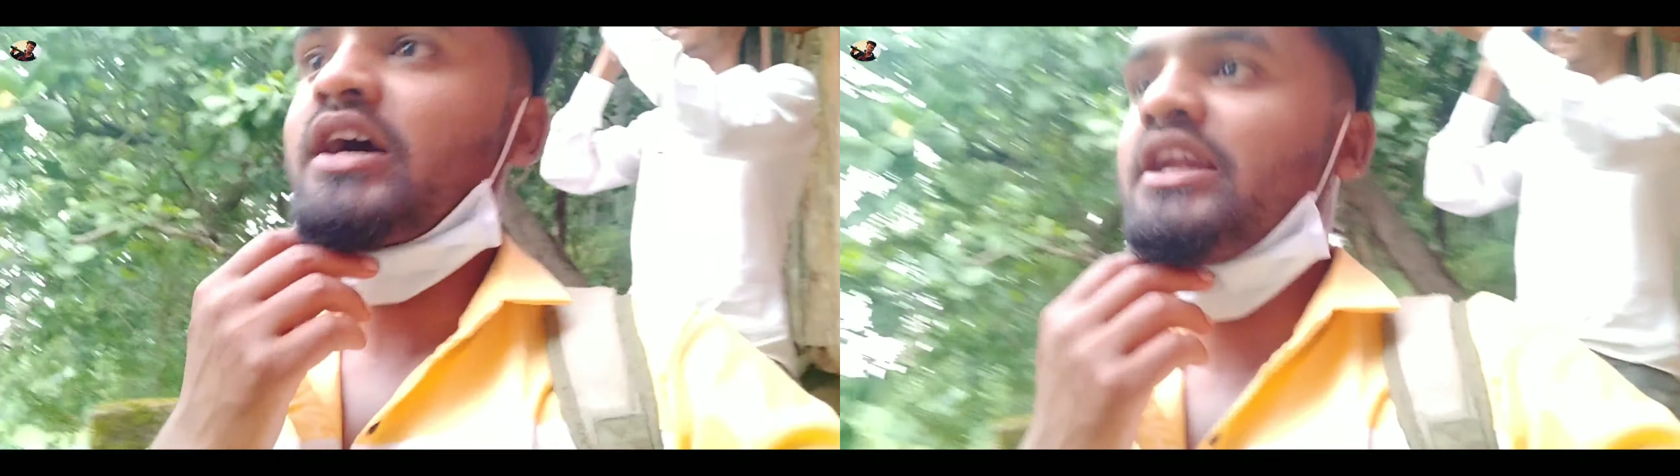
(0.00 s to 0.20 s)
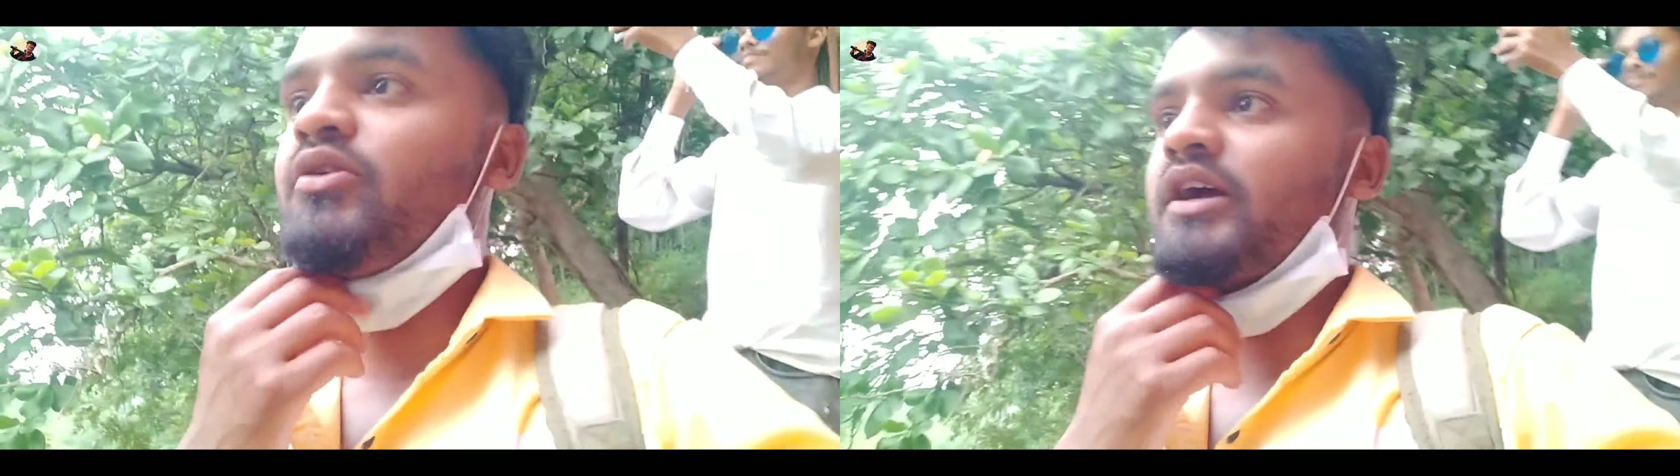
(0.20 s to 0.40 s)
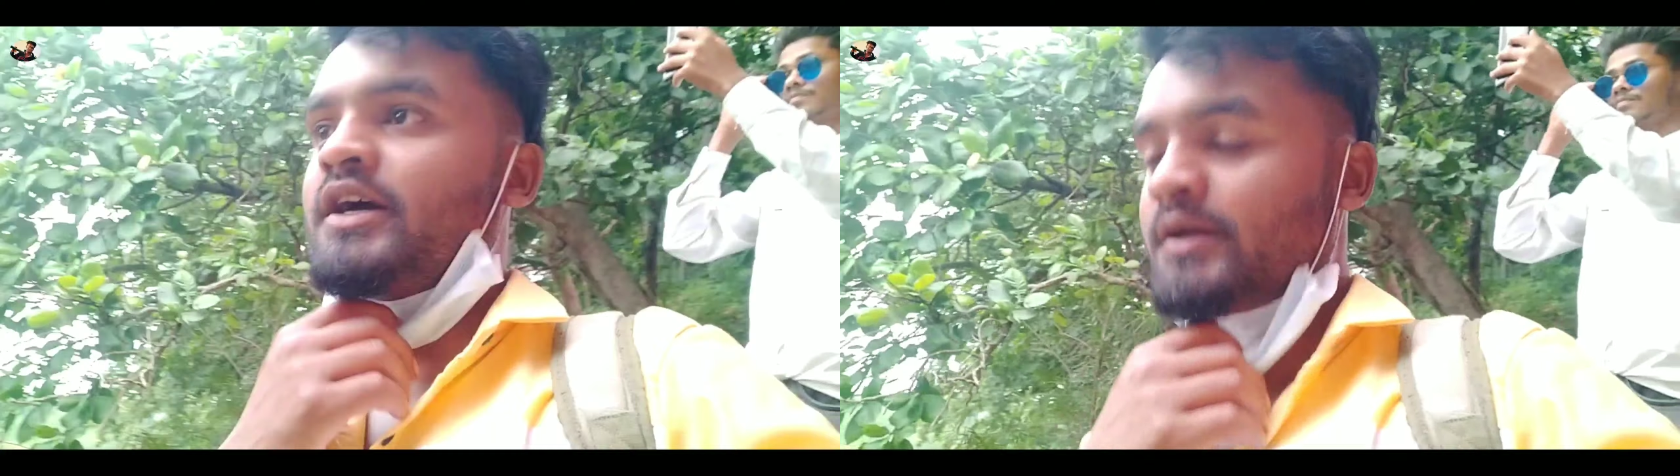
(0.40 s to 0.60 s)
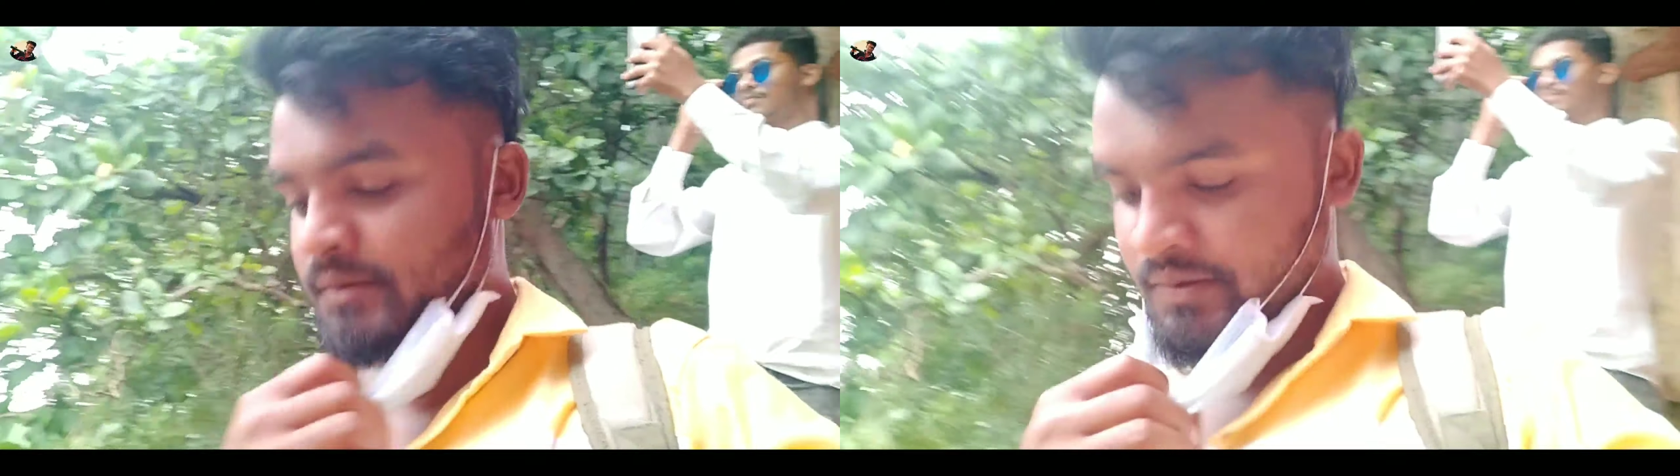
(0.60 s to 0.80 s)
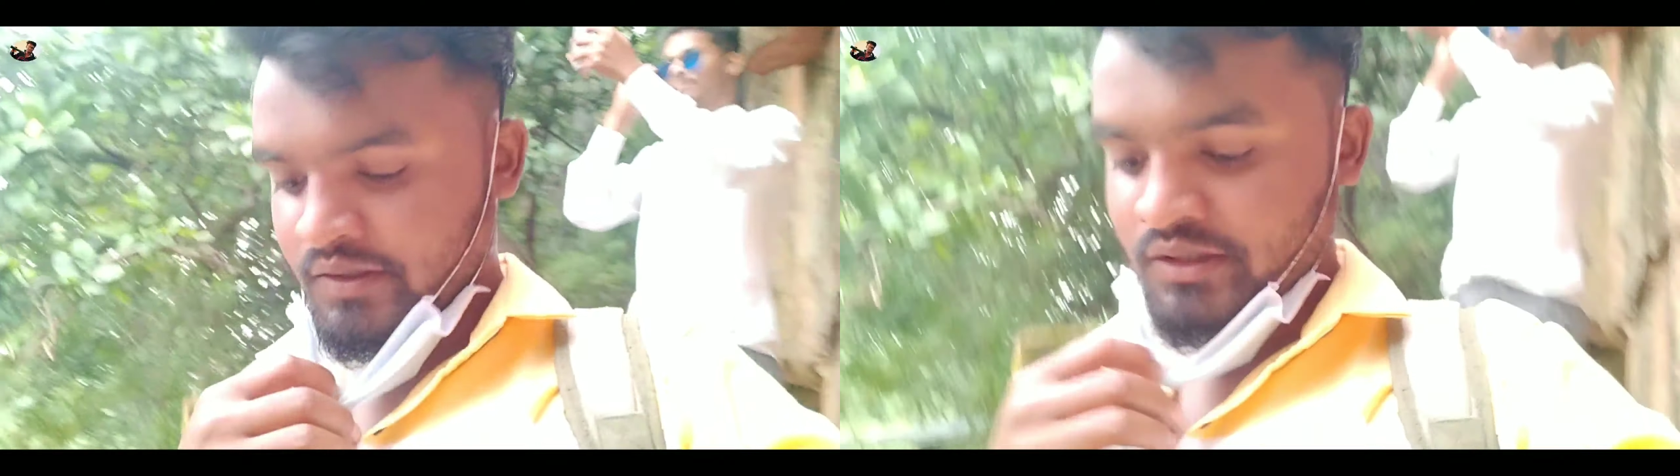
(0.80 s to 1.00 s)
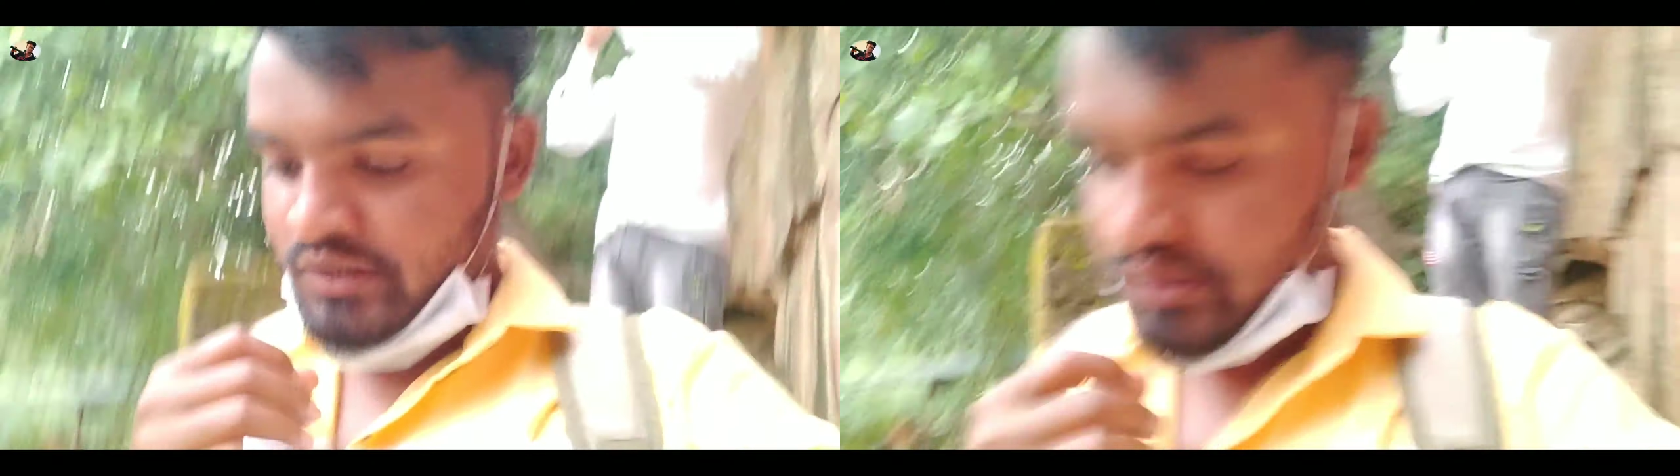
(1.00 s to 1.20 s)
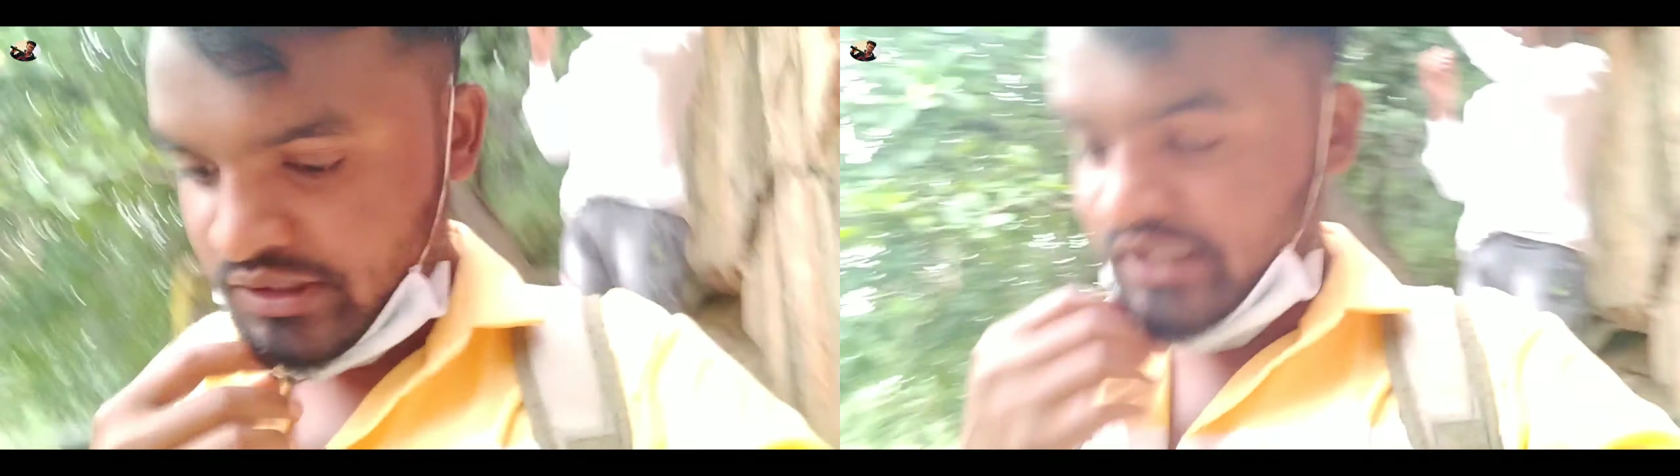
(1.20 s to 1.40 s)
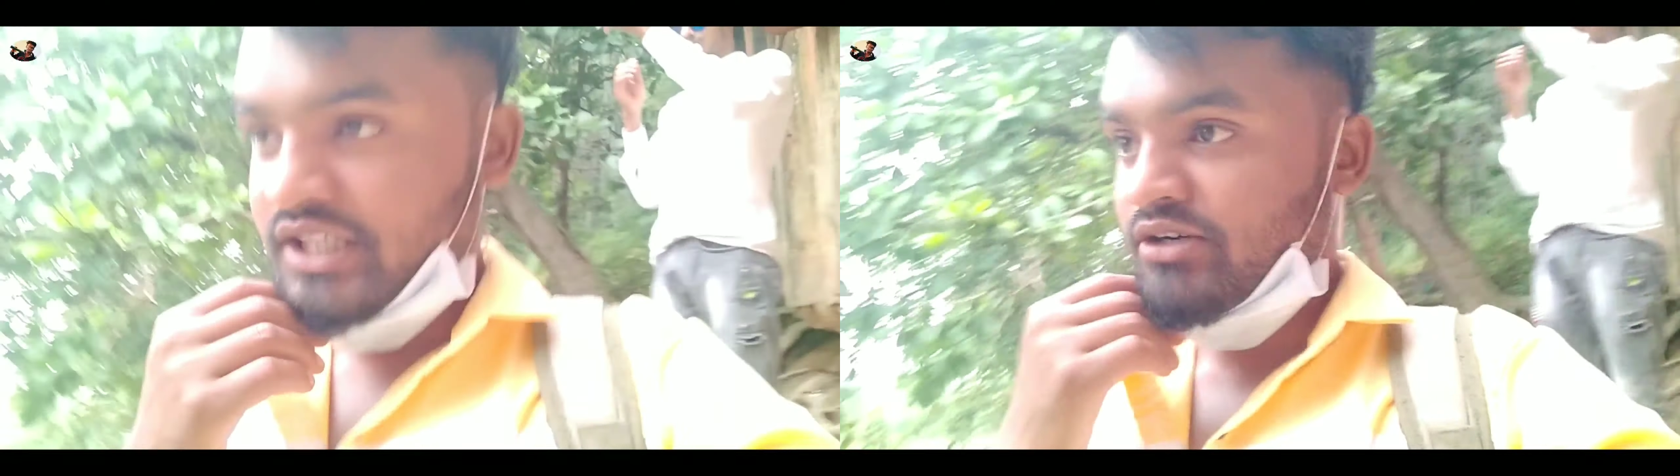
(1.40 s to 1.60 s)
खाली हो गया है
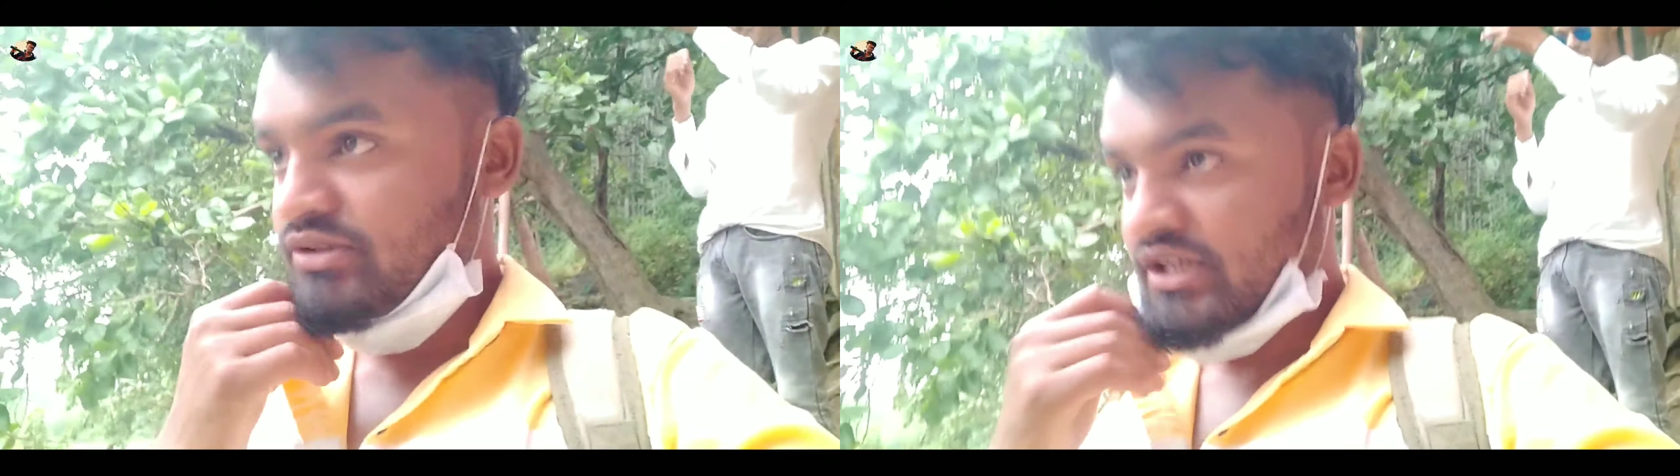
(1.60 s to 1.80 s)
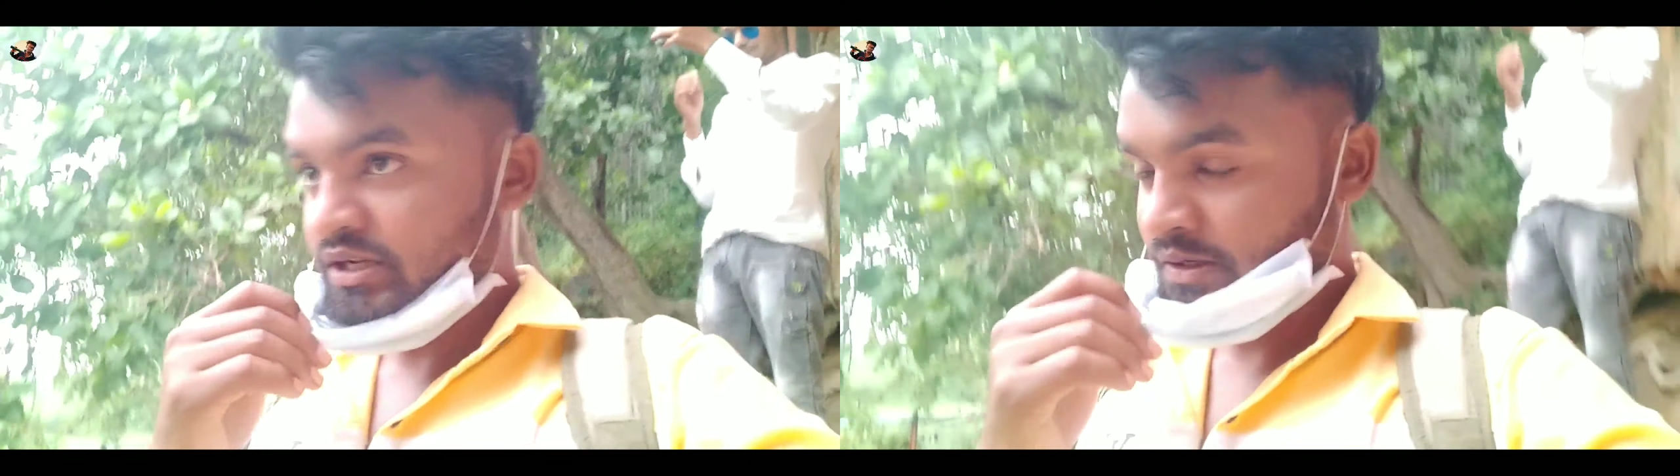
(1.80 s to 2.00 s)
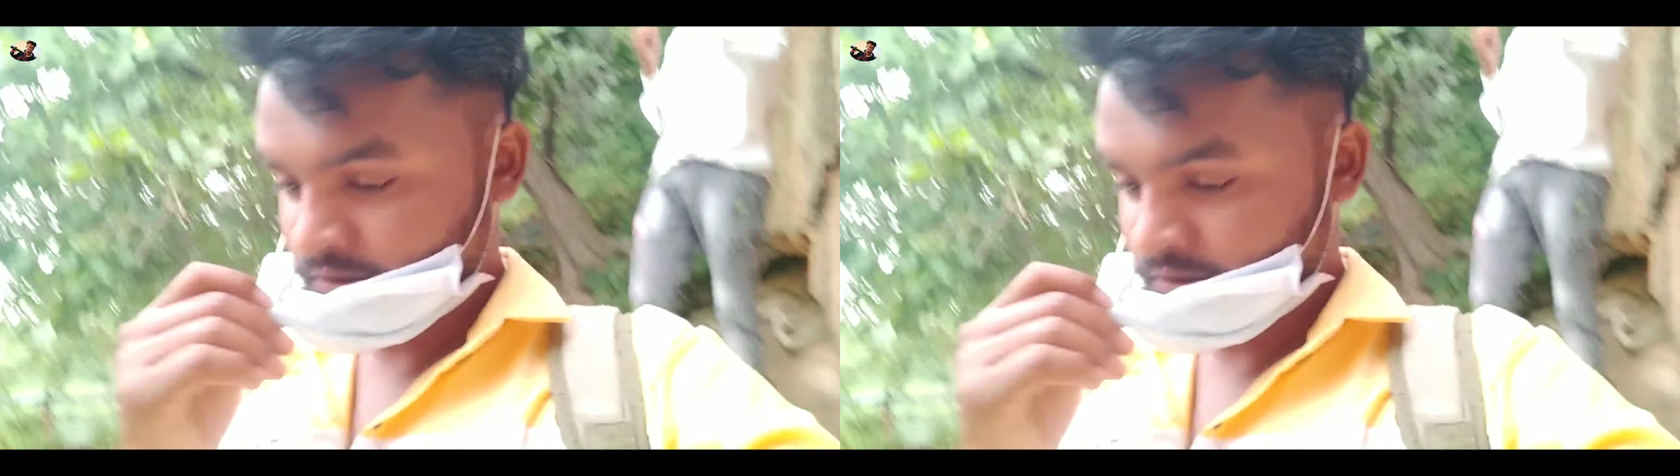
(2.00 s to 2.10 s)
चलते हैं उधर